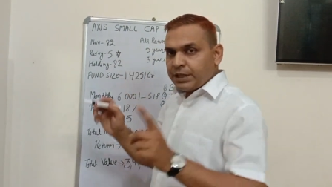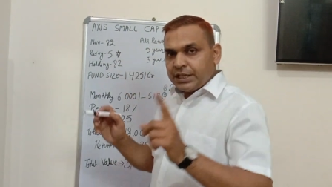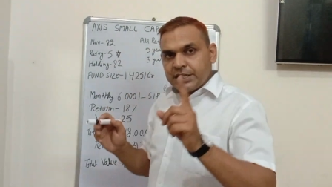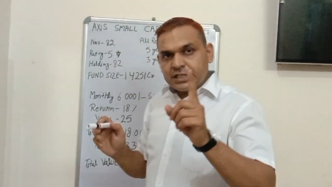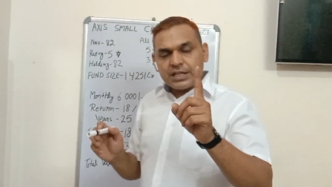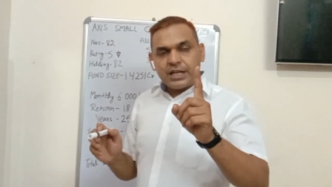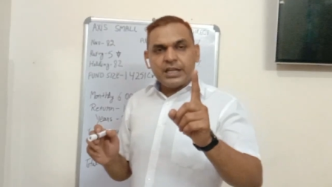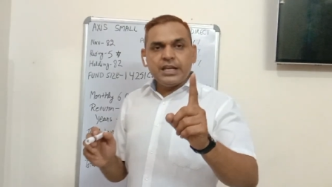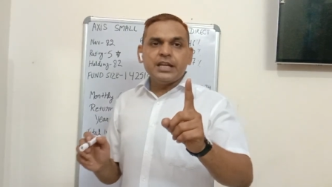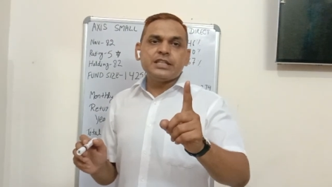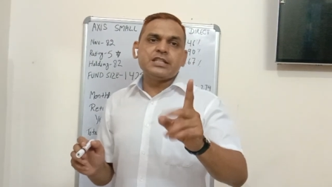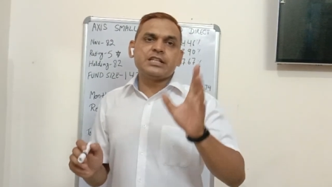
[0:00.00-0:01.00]
में इसका
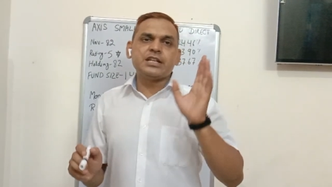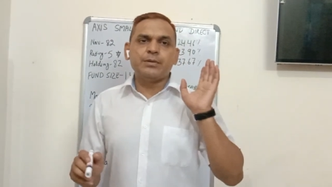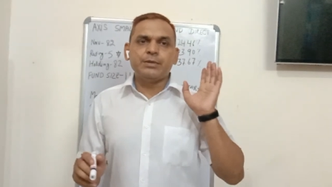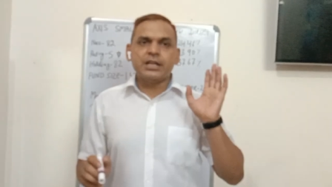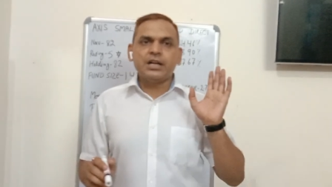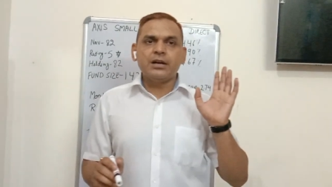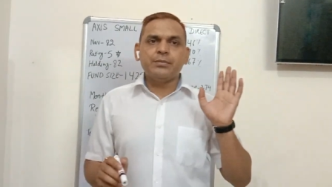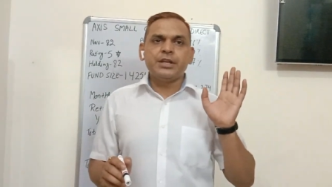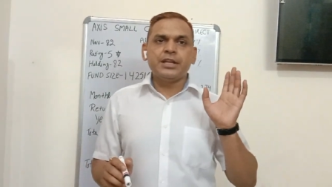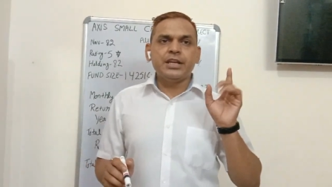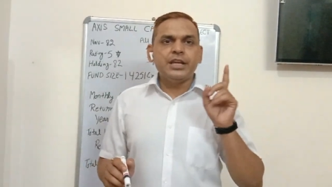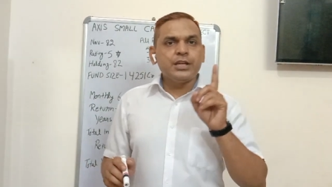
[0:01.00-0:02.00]
एक सिक्का मिलेगा हमें
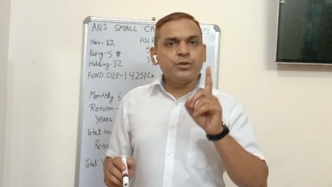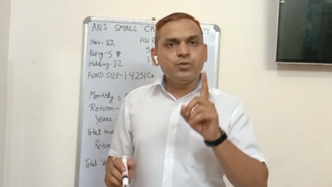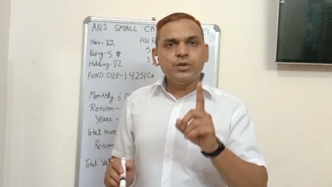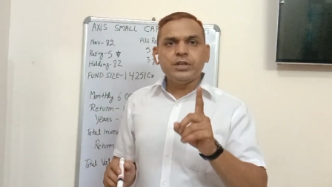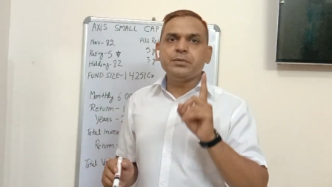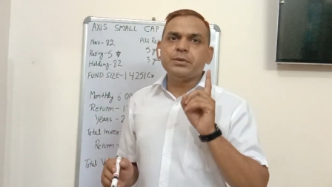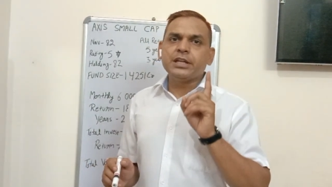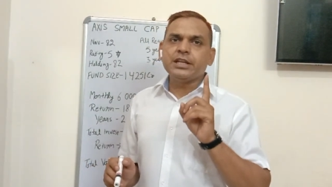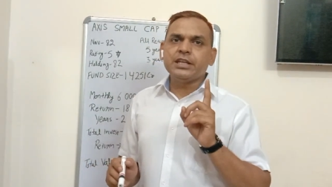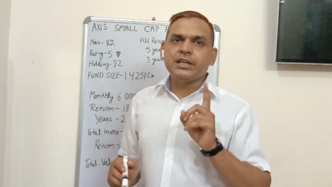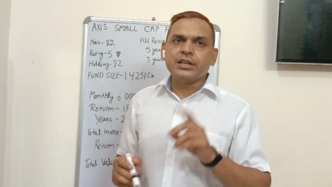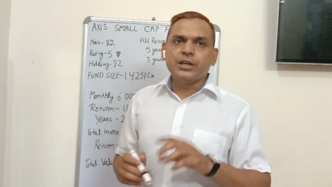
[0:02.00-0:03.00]
एक यूनिट
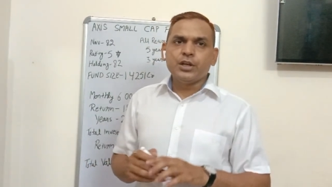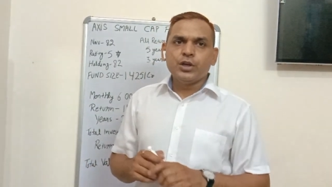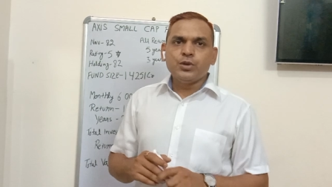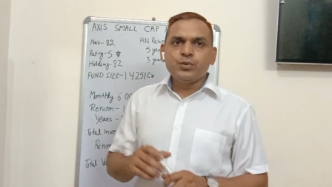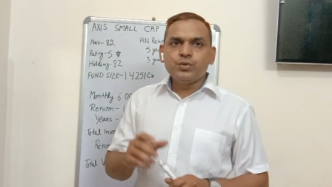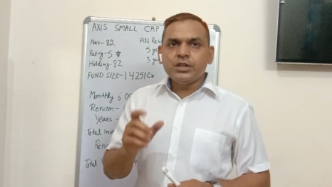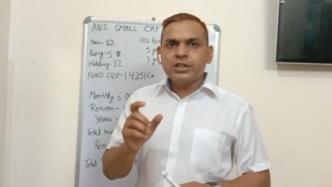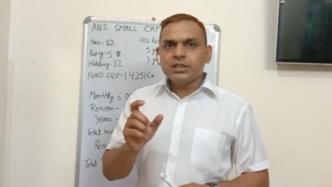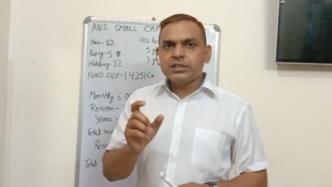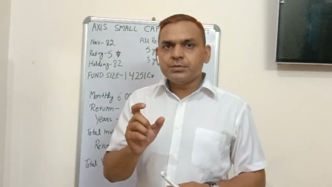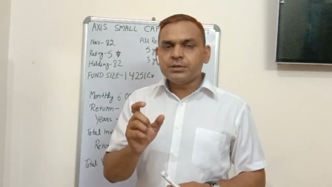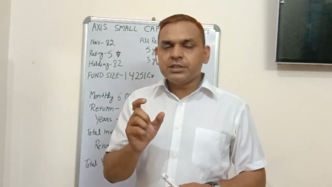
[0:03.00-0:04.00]
मिलेगी यूनिट का
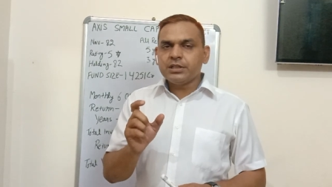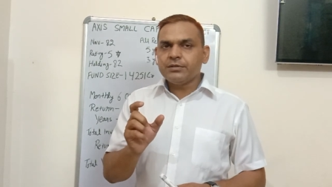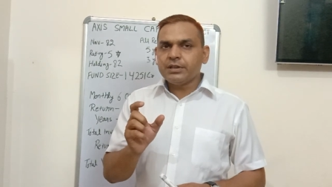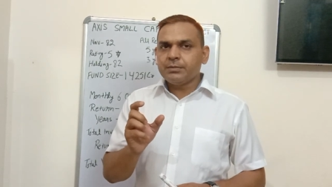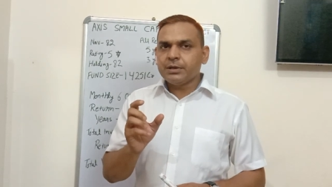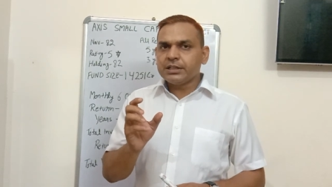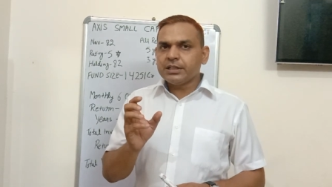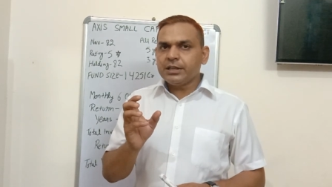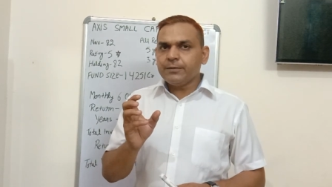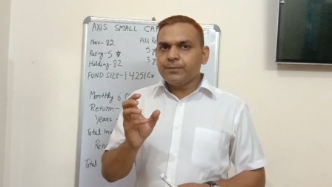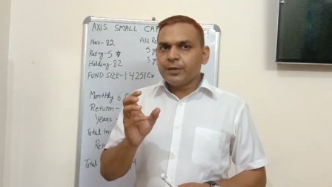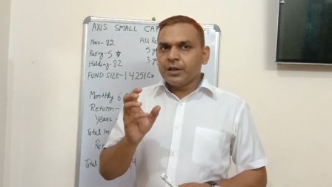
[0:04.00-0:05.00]
समझने वाली बात है